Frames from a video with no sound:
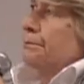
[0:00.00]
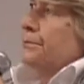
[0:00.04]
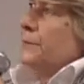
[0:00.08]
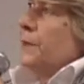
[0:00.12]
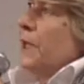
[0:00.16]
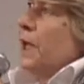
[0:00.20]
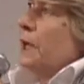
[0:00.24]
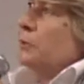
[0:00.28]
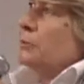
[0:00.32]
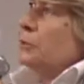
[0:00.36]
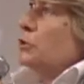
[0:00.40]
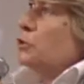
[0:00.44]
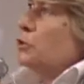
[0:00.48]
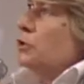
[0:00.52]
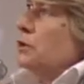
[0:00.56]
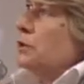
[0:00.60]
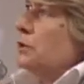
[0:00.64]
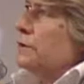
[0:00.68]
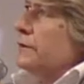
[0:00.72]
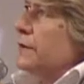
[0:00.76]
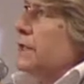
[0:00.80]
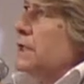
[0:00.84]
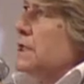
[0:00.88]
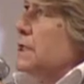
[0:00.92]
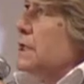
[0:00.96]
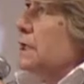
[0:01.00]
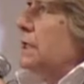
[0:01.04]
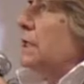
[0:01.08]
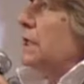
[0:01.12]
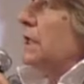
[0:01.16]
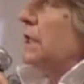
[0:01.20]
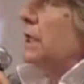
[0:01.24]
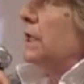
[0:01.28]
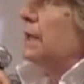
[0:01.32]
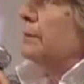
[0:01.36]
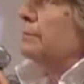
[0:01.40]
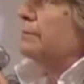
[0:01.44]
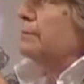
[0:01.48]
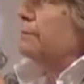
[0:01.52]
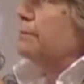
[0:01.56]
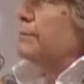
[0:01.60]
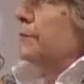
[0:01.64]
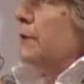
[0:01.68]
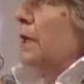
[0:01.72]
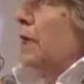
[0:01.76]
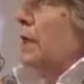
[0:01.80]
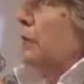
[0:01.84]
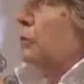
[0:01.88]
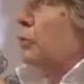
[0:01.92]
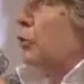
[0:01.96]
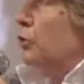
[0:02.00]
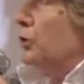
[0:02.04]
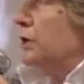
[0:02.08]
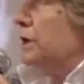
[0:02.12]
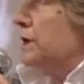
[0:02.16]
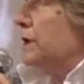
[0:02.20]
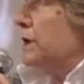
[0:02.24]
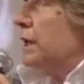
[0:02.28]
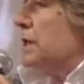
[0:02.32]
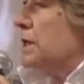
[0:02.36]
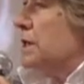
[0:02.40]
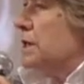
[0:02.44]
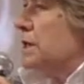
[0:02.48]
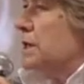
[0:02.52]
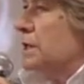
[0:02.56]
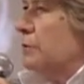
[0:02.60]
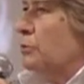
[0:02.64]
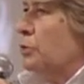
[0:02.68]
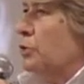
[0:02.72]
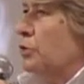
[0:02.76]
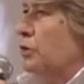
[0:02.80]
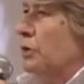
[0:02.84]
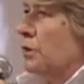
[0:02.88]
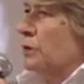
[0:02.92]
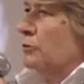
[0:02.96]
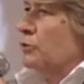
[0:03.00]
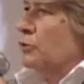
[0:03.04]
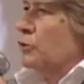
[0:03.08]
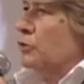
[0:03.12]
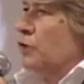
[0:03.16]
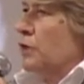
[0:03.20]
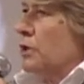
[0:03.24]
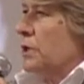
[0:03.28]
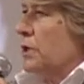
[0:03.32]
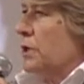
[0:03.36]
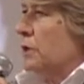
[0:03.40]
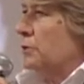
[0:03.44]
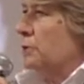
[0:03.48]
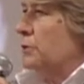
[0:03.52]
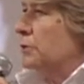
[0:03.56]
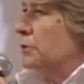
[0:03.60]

dal punto di vista della, della politica, sia molte voci dal